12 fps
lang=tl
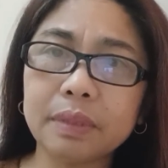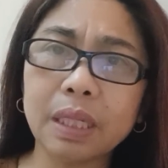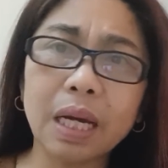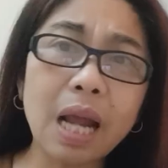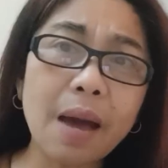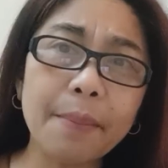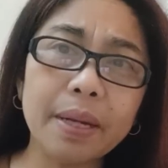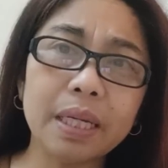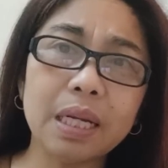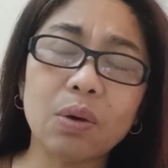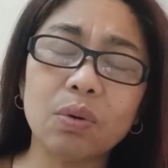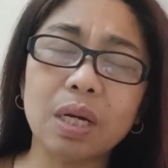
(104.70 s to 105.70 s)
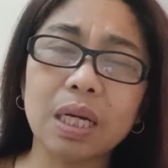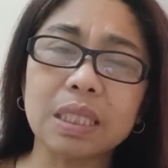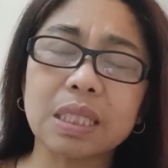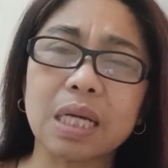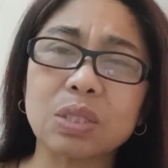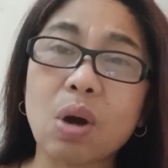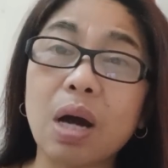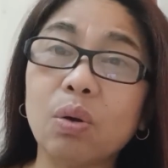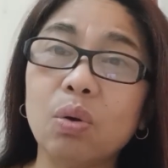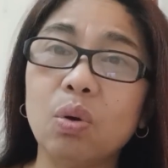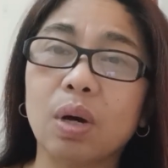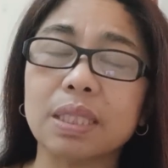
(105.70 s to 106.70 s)
kalaban din ako ng isa. So, ang
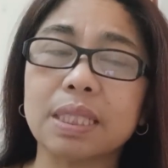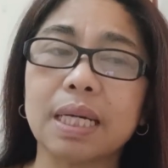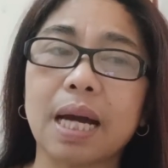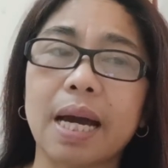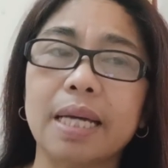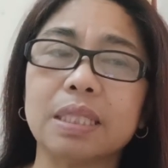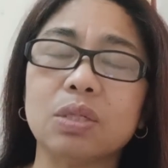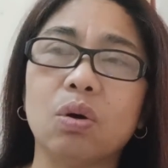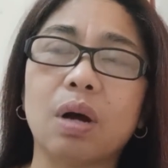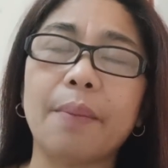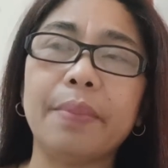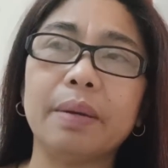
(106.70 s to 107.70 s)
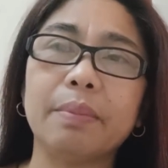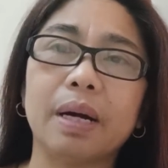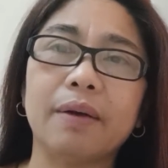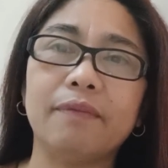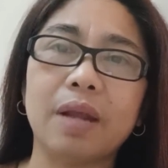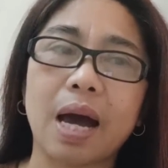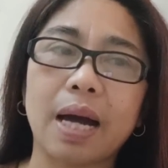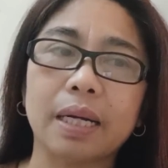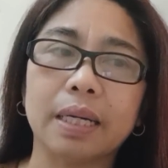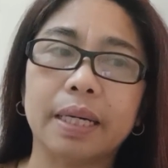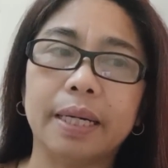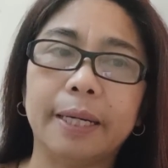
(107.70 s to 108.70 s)
gulo kasi guys, no, kaming mga
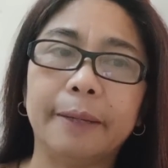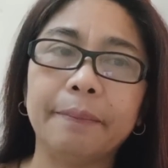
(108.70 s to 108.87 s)
vlogger,